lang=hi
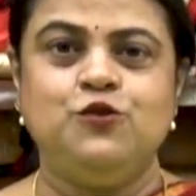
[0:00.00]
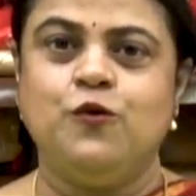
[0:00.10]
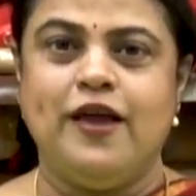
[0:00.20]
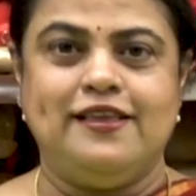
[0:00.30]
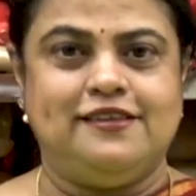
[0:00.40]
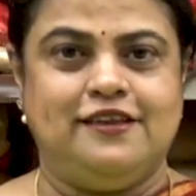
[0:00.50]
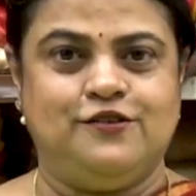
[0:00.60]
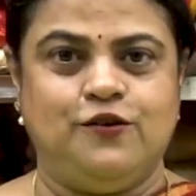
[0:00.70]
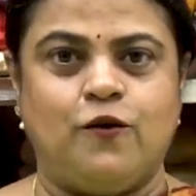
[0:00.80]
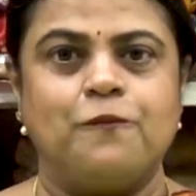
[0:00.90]
टू एट
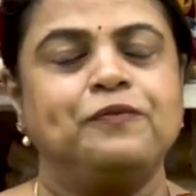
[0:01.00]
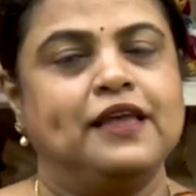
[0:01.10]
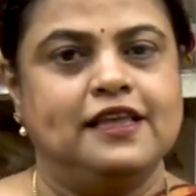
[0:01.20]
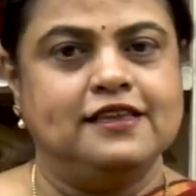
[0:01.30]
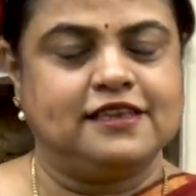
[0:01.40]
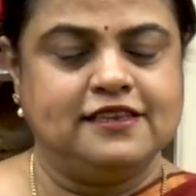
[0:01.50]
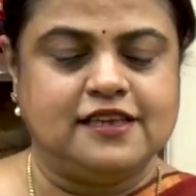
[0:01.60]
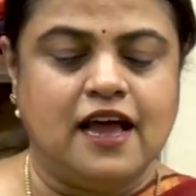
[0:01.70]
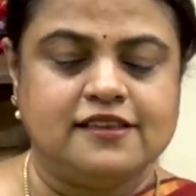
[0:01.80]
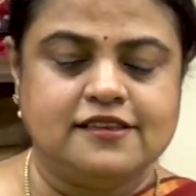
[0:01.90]
सिक्स ज़ीरो इसके
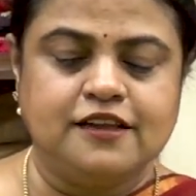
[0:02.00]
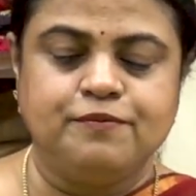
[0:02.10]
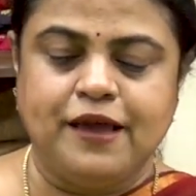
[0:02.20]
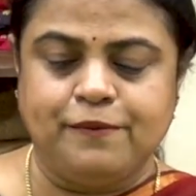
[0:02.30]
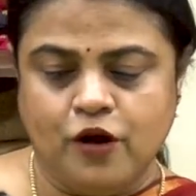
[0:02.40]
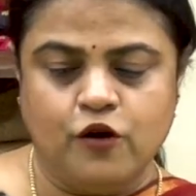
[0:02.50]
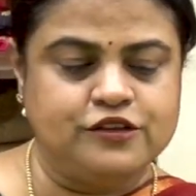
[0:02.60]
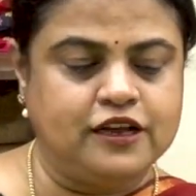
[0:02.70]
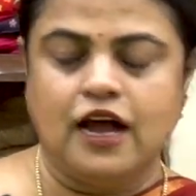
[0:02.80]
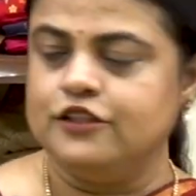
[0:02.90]
साथ साथ मैं एक ब्लाउज़
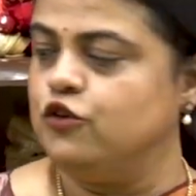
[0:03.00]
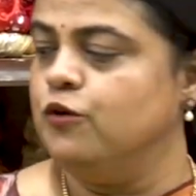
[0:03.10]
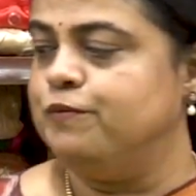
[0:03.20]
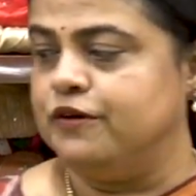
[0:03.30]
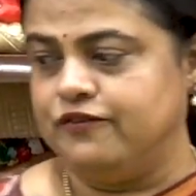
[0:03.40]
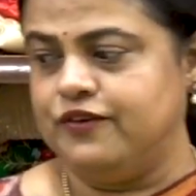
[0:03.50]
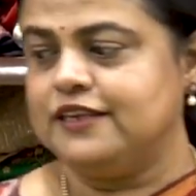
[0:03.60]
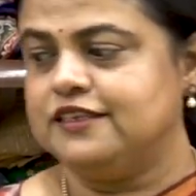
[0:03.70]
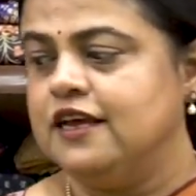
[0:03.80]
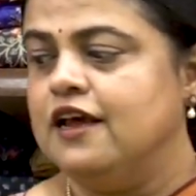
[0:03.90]
दिखाती हूँ
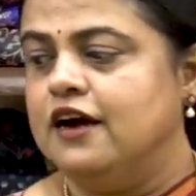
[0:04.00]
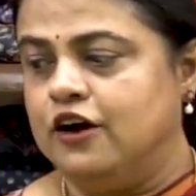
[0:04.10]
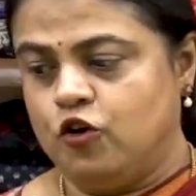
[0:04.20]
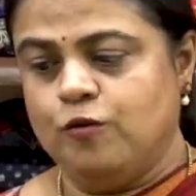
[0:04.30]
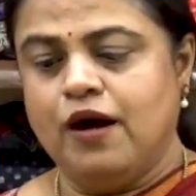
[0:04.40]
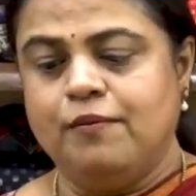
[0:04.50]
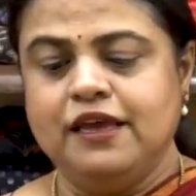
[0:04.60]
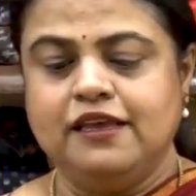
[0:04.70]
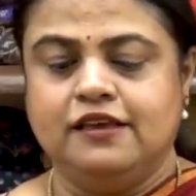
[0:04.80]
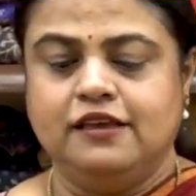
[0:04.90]
परफेक्ट हकोबा में
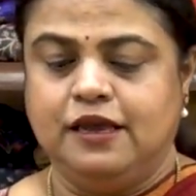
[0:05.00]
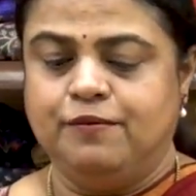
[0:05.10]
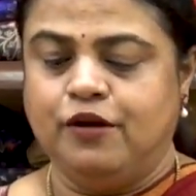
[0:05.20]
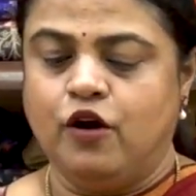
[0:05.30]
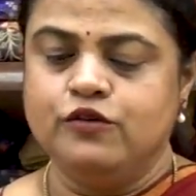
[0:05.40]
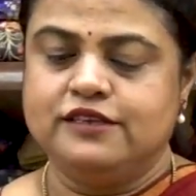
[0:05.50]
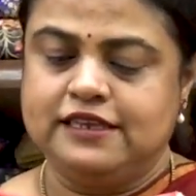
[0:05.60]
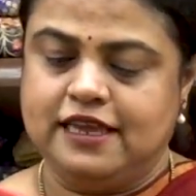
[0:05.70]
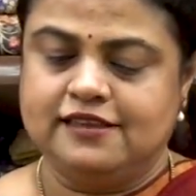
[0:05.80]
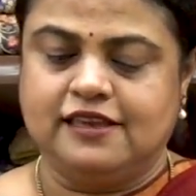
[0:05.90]
ये ब्लाउज़
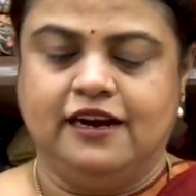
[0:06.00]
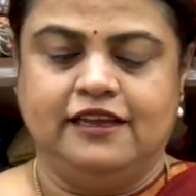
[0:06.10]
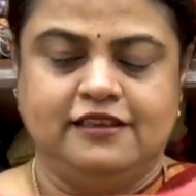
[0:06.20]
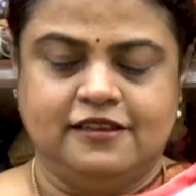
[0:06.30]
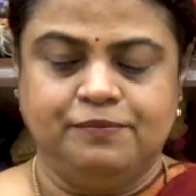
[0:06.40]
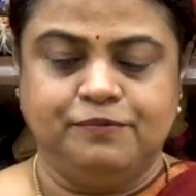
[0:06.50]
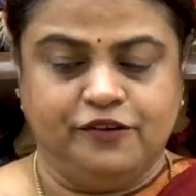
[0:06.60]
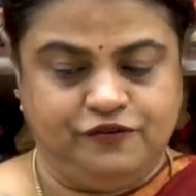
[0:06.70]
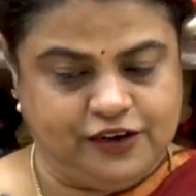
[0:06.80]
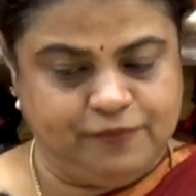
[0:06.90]
ये साड़ी के साथ
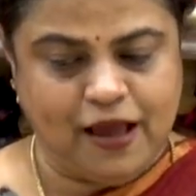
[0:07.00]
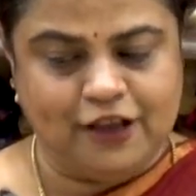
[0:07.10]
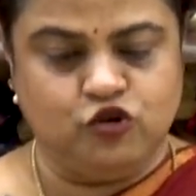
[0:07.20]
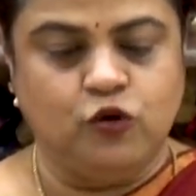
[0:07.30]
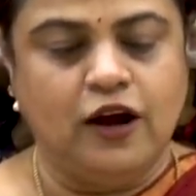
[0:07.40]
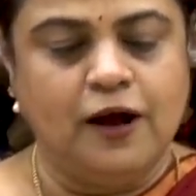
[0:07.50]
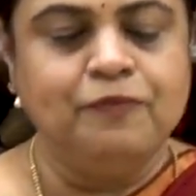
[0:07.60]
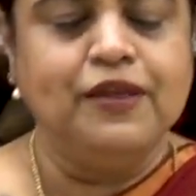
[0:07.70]
परफेक्ट मैच होगा